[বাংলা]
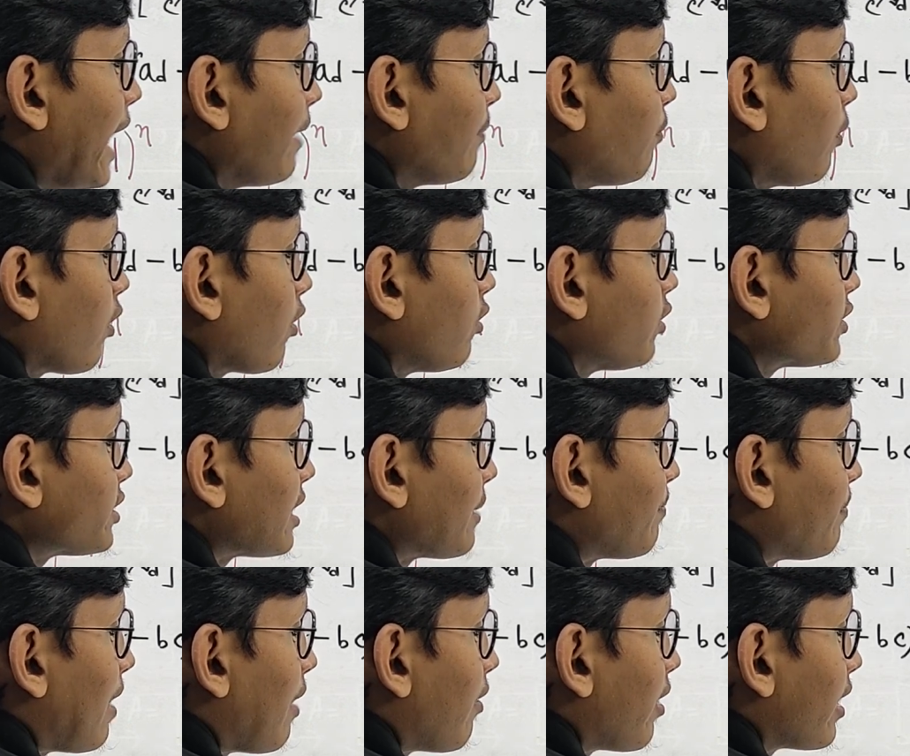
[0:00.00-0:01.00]
এরপর হচ্ছে
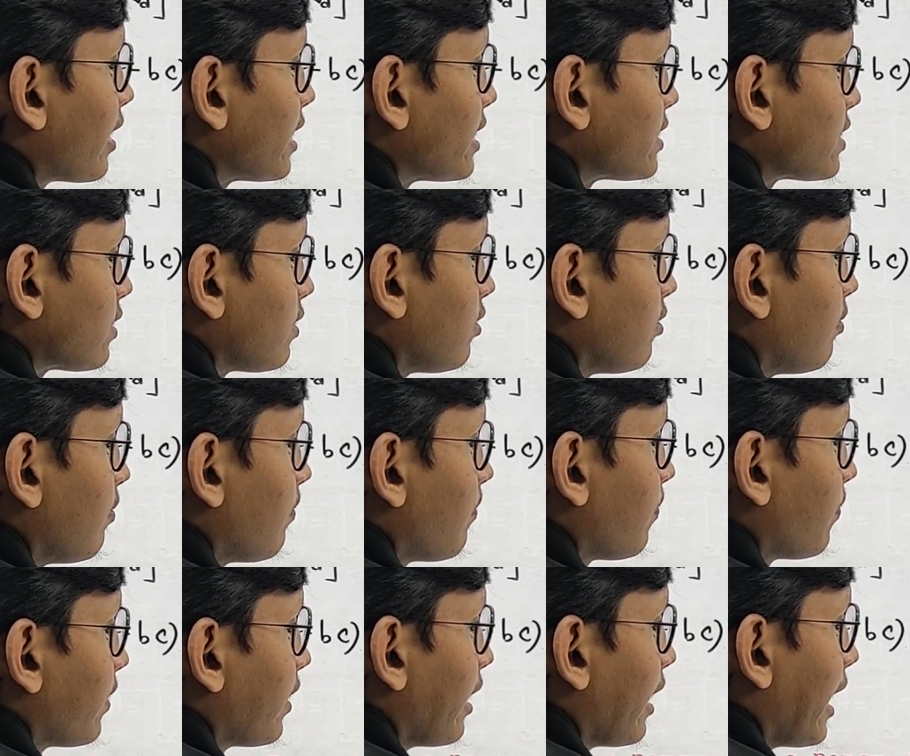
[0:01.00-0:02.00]
পাওয়ার নিছ
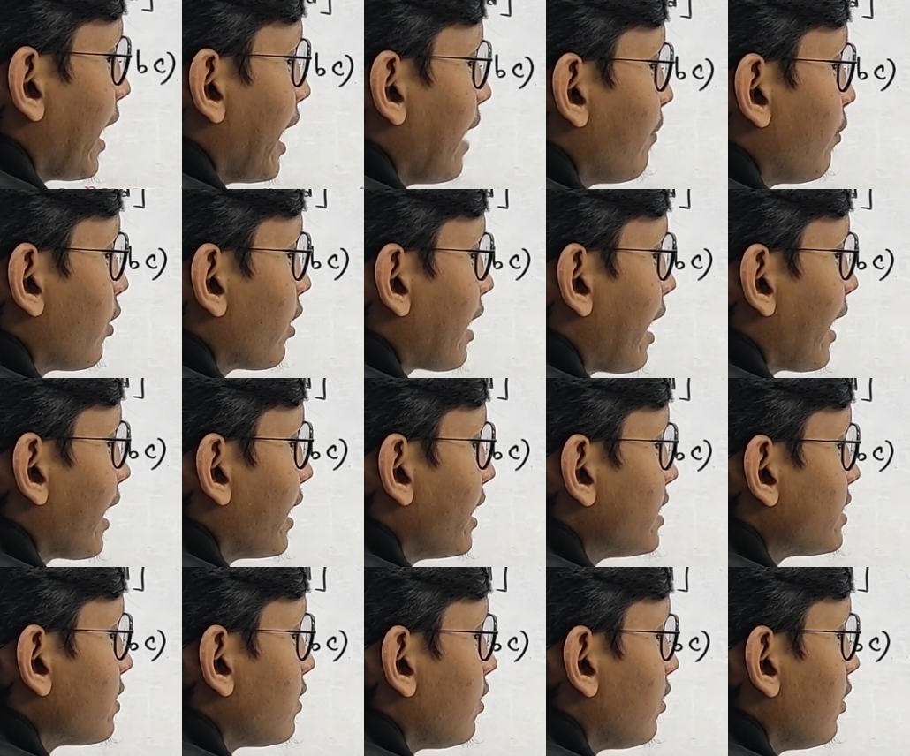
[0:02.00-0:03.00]
এরপর কাকে
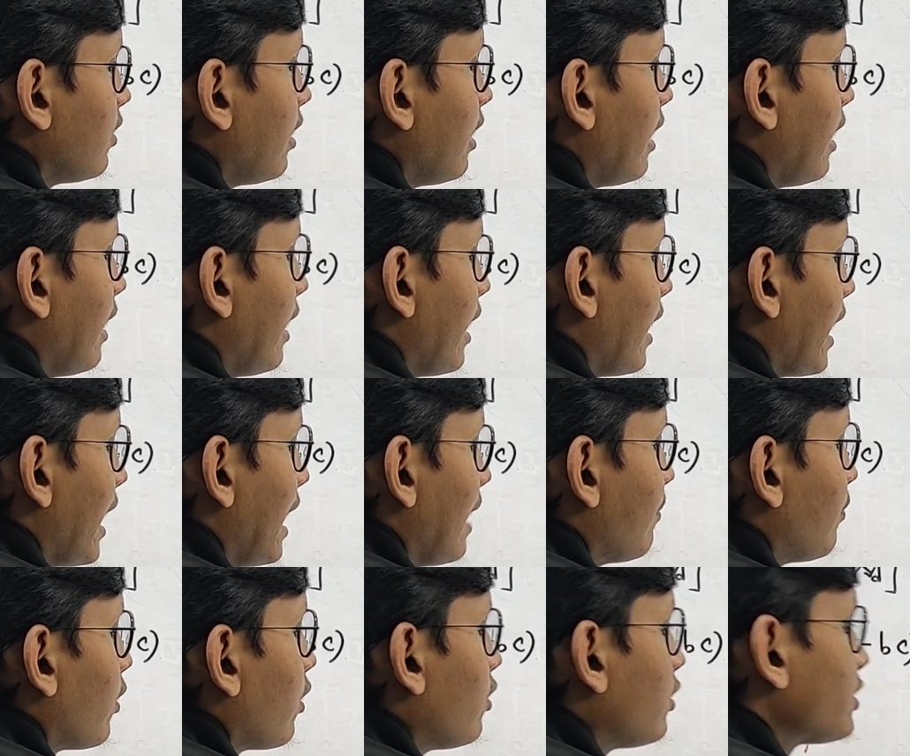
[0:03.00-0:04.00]
নিছ
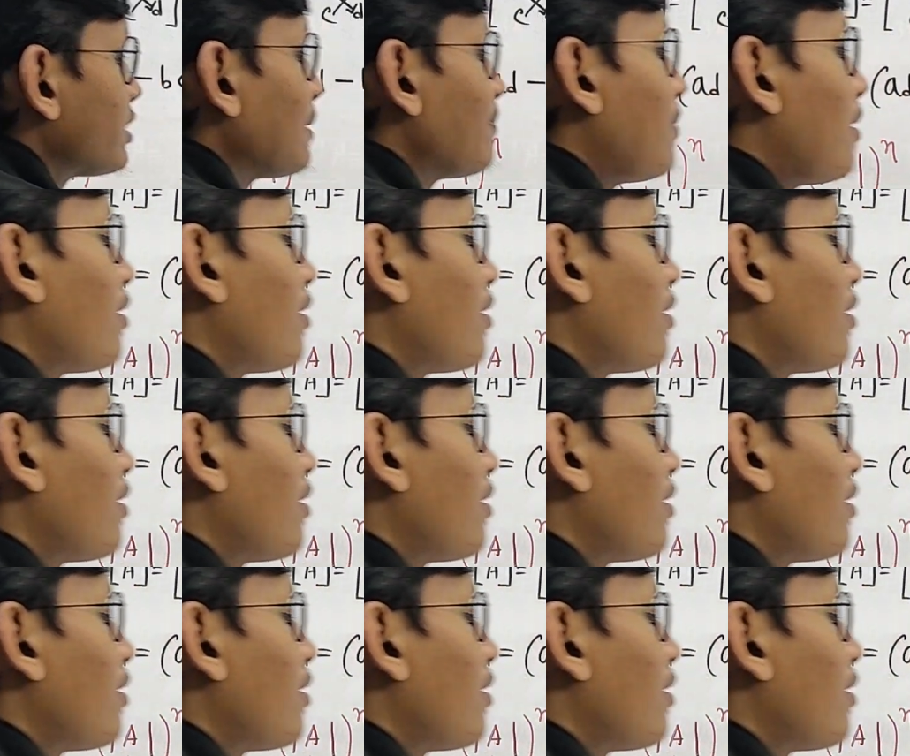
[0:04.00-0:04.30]
এরপর হচ্ছে